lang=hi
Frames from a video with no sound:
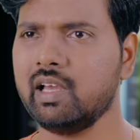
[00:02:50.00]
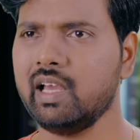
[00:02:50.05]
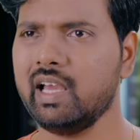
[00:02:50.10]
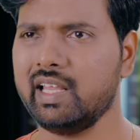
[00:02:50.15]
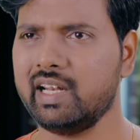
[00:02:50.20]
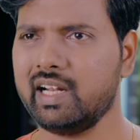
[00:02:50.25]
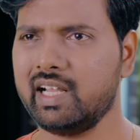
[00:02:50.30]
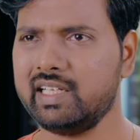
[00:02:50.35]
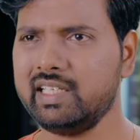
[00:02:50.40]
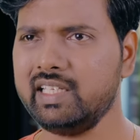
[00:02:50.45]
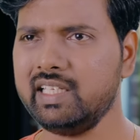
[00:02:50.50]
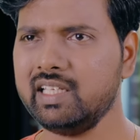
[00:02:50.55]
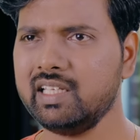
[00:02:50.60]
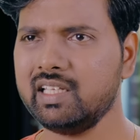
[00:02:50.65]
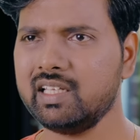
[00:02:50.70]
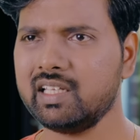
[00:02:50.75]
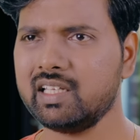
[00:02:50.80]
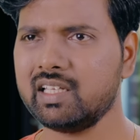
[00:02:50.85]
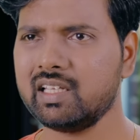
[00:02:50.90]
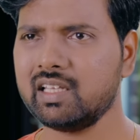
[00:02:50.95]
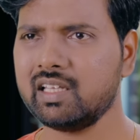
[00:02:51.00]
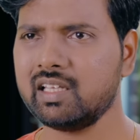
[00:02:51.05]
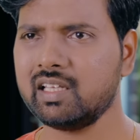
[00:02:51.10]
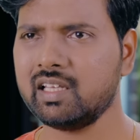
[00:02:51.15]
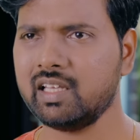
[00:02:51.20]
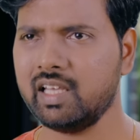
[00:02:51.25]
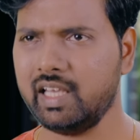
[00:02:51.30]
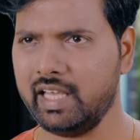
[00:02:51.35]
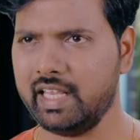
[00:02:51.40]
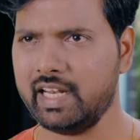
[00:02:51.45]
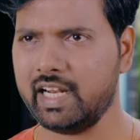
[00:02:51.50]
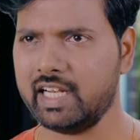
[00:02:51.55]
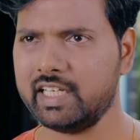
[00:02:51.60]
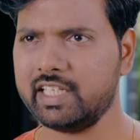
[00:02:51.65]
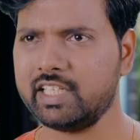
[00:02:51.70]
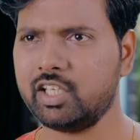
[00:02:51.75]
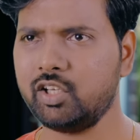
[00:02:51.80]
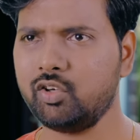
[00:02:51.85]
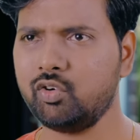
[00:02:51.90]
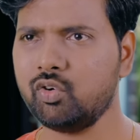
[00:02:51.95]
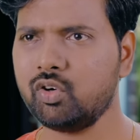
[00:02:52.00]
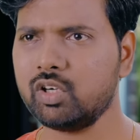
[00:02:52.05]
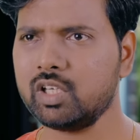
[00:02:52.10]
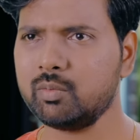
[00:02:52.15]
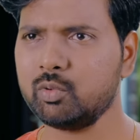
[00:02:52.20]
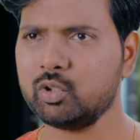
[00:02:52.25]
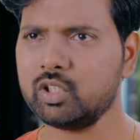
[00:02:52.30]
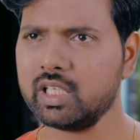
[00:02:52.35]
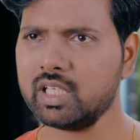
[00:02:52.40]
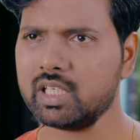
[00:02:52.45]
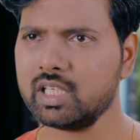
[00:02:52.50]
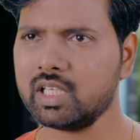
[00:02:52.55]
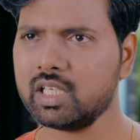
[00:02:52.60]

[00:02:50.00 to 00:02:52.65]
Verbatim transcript: हैरानी हैरानी क्यों होगी मुझे